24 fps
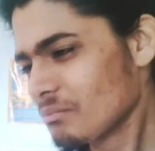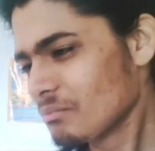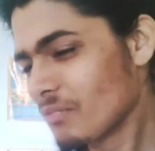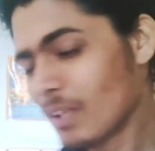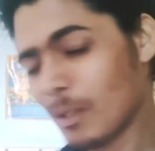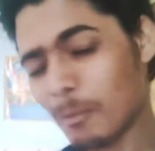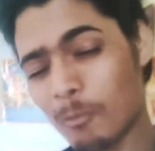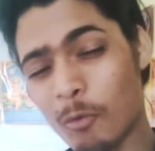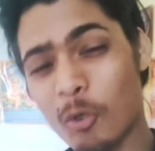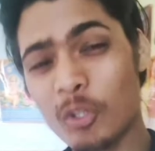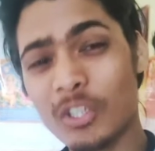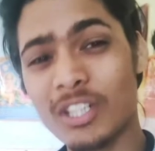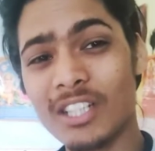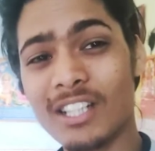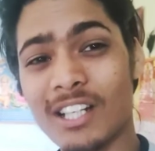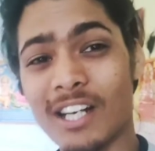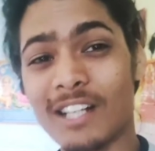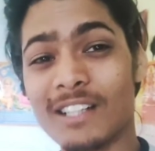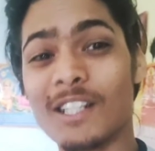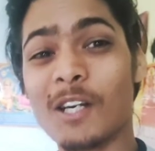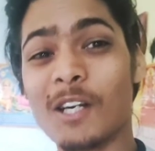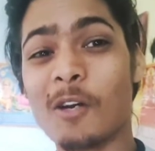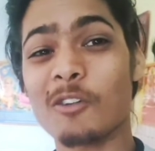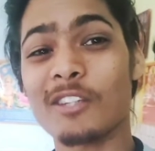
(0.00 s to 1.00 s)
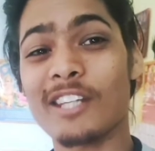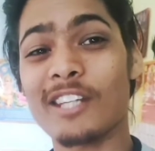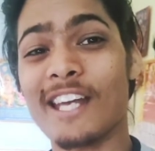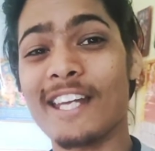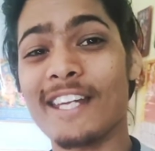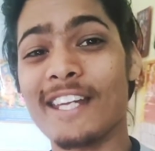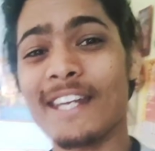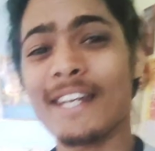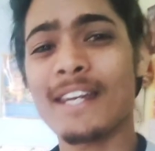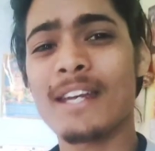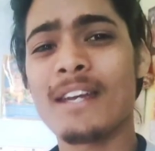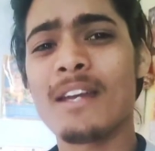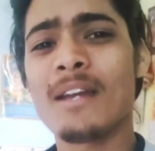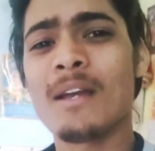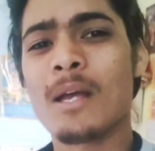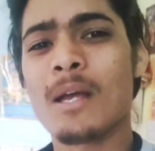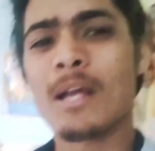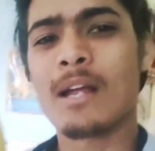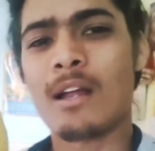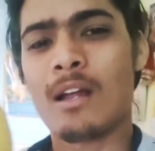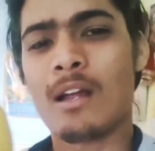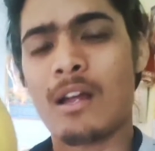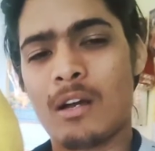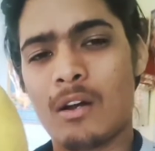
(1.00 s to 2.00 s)
बहुत ही खट्टा होता है ये
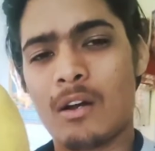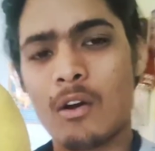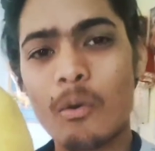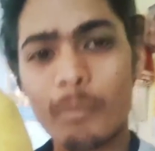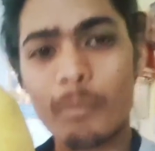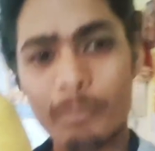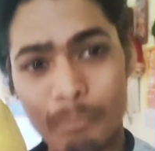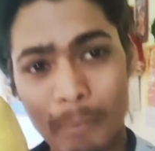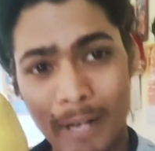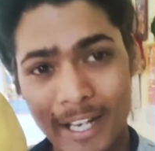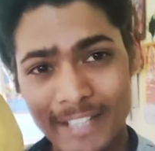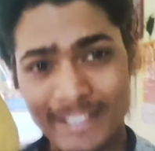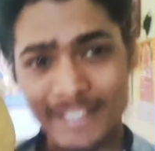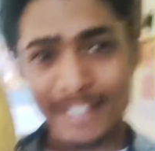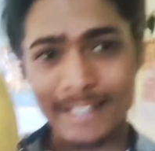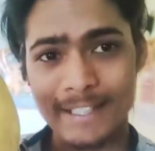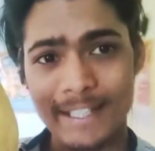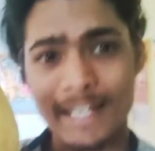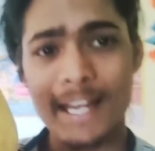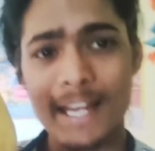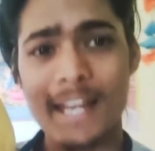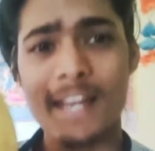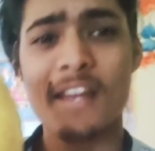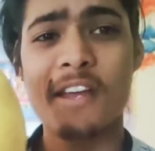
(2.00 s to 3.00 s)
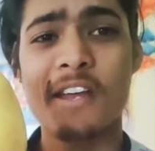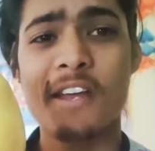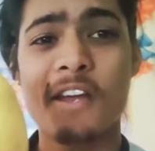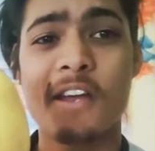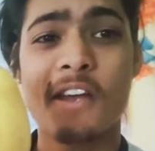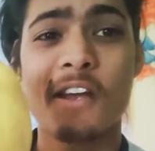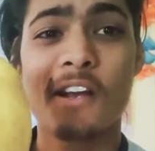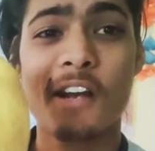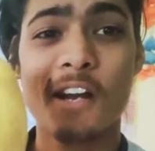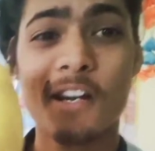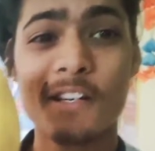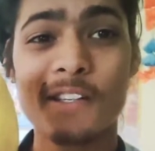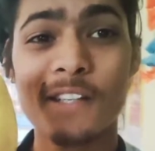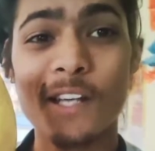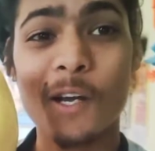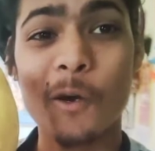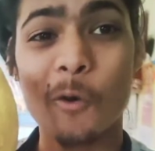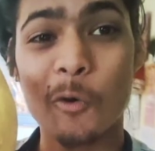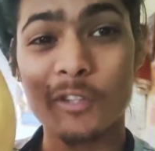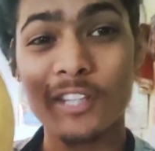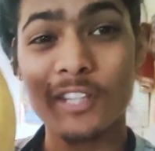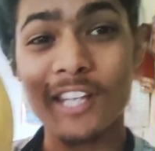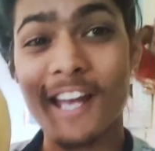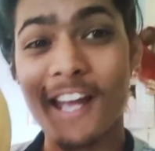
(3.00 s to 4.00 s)
और पास सही है खट्टा
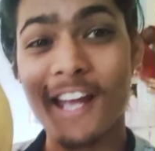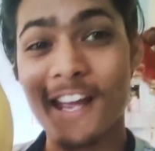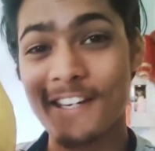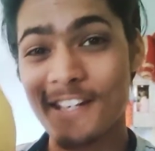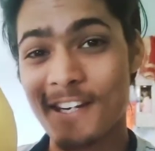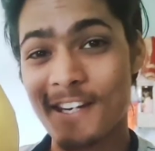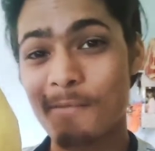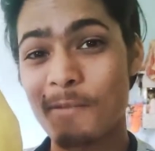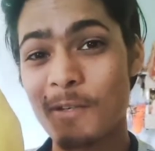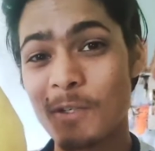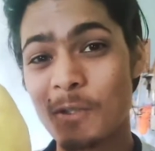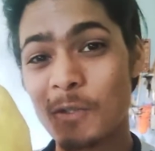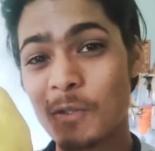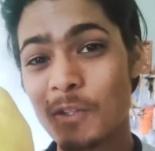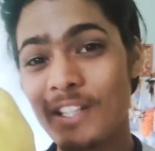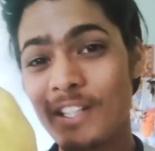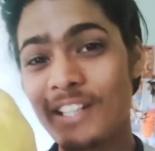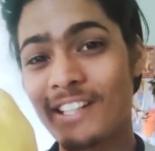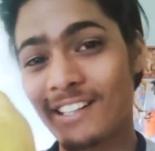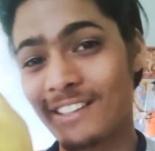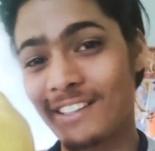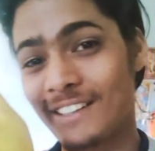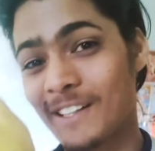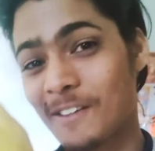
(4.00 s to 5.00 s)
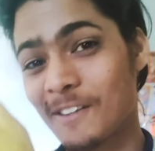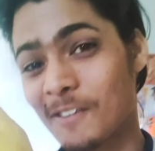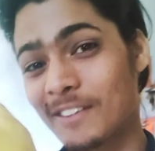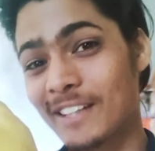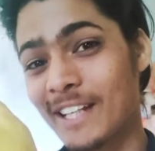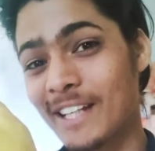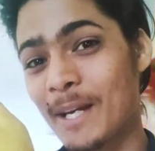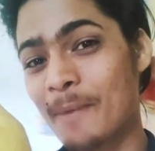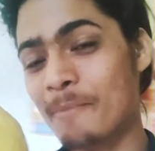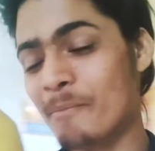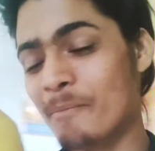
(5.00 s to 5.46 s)
होता है ये बिल्कुल ही खट्टा होता है